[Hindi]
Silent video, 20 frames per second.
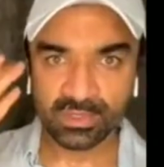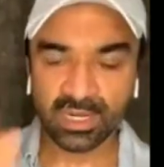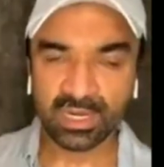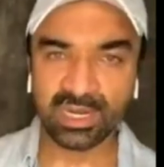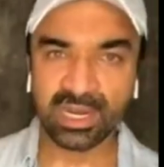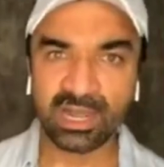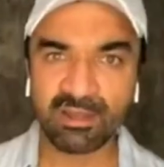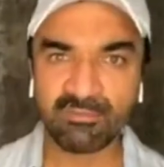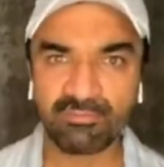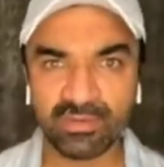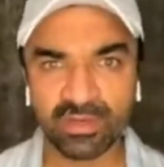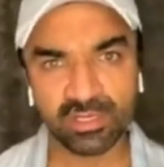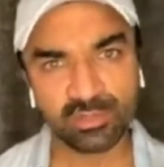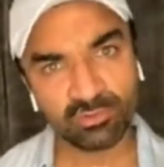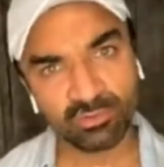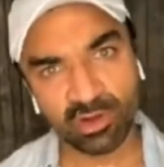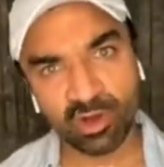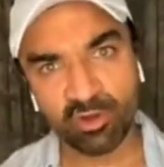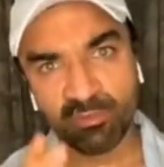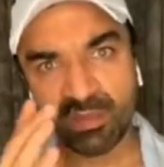अल्लाह हाफिज
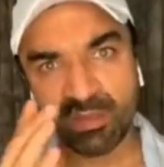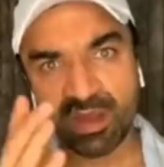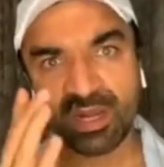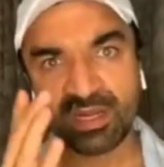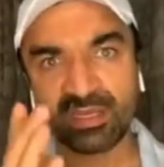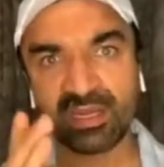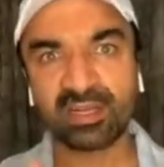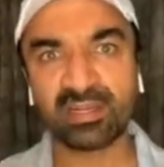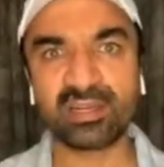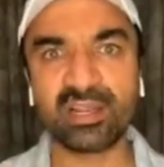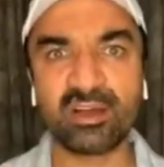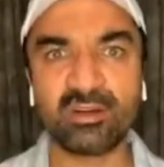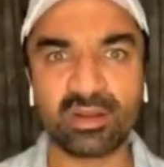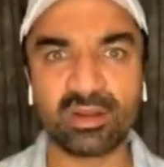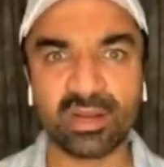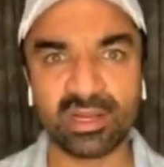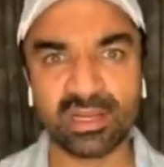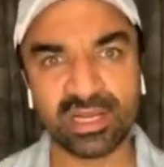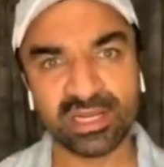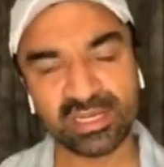दुआओं में याद रखना
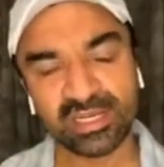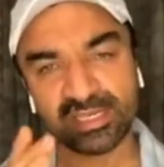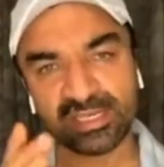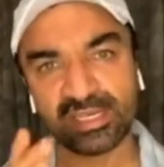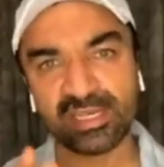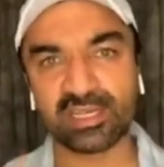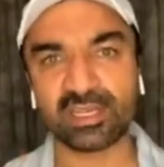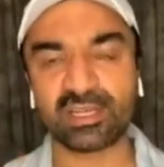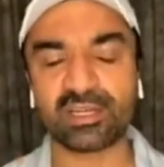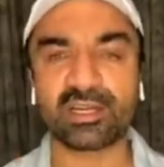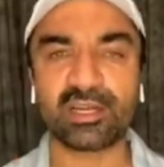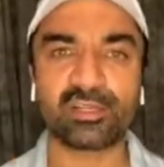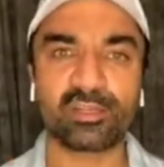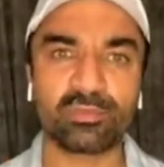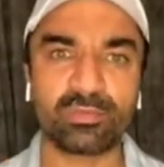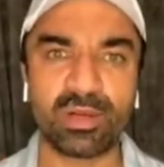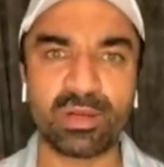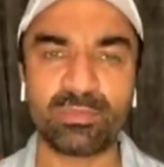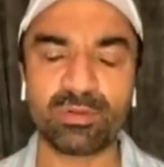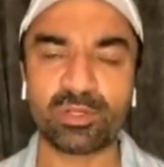और अल्लाह के जिक्र का
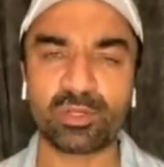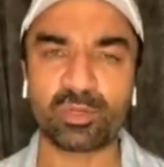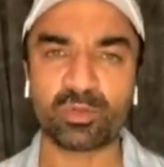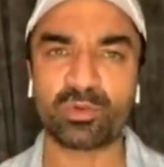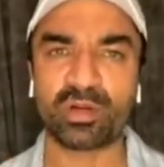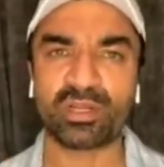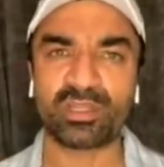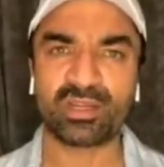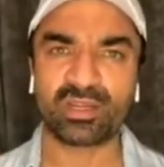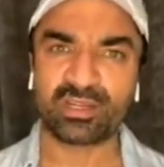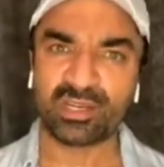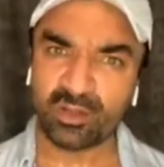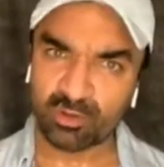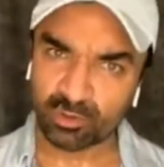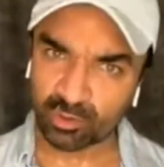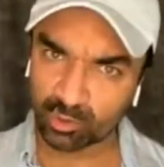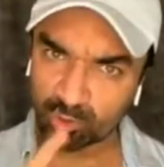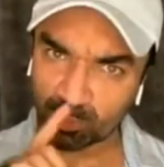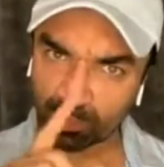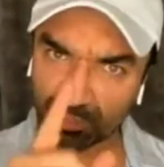जुबा पे स्वाद रखना
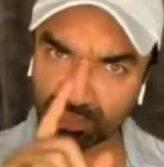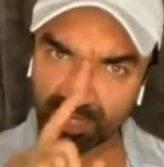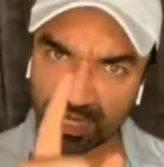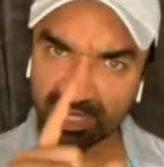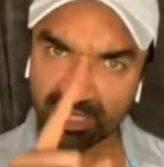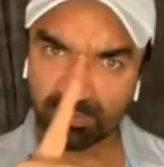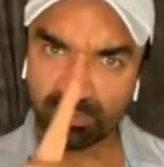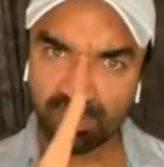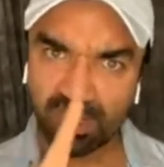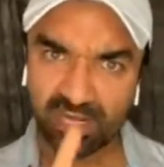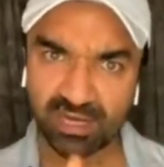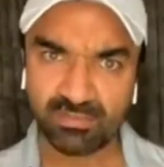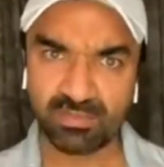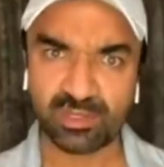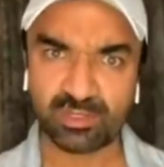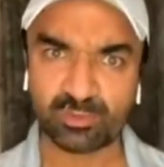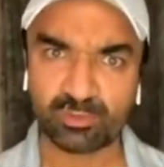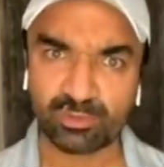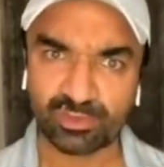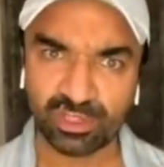और सोचना इस बारे
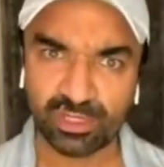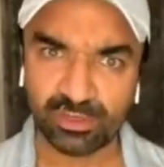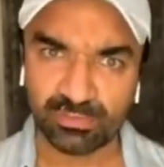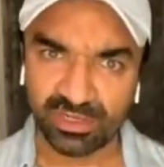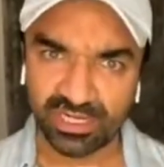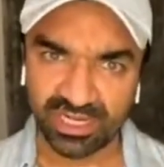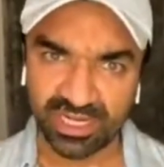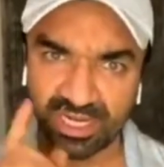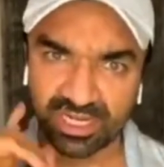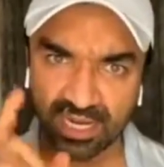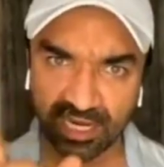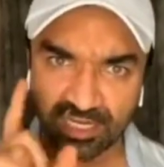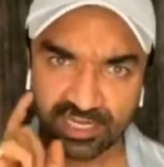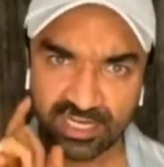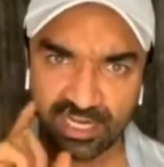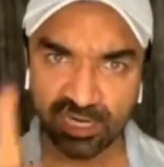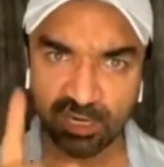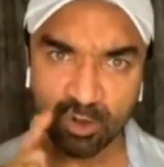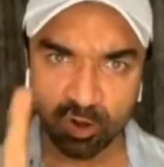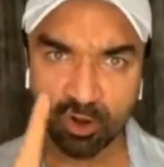में सोशल मीडिया के
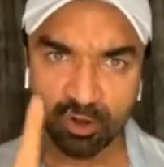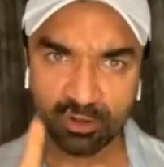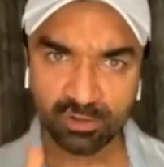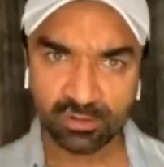कीड़ो